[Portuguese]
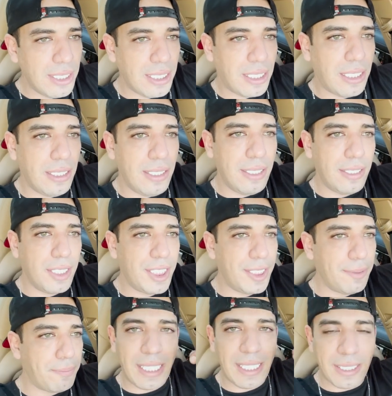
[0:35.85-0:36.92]

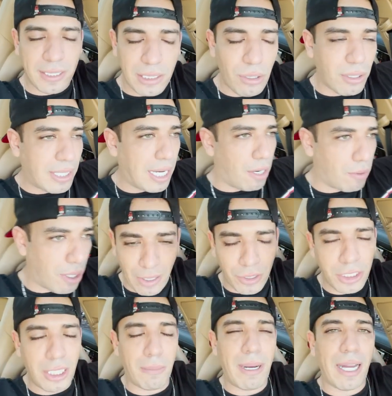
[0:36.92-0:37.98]
que esse local
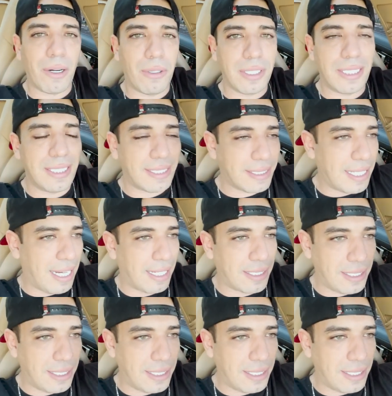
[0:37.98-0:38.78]
onde a Maroc está,